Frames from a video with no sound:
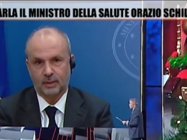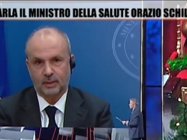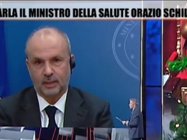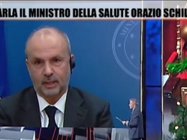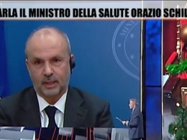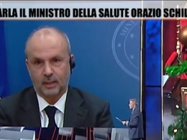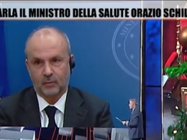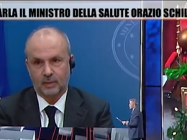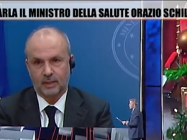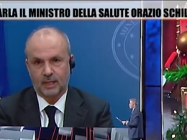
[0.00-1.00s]
e
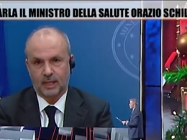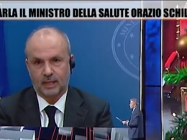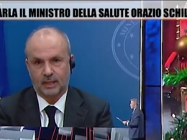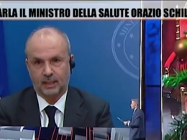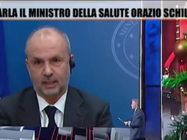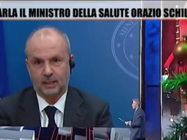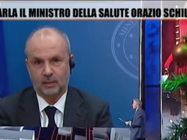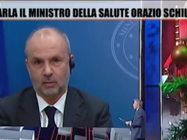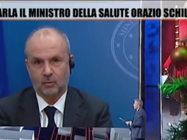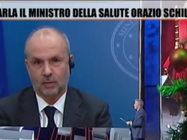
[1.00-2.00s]
quindi anche
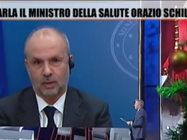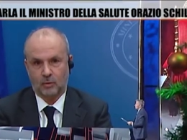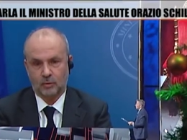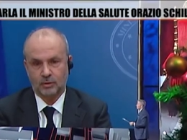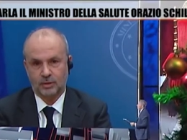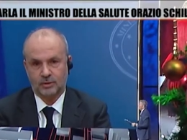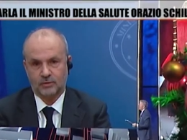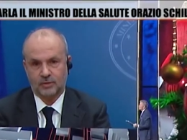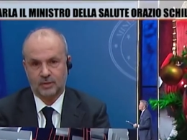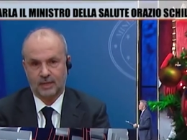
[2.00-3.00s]
ora, oggi,
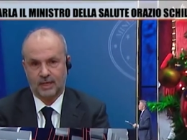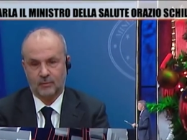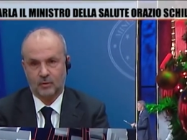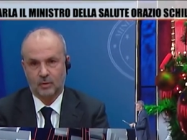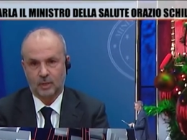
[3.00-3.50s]
sosteniamo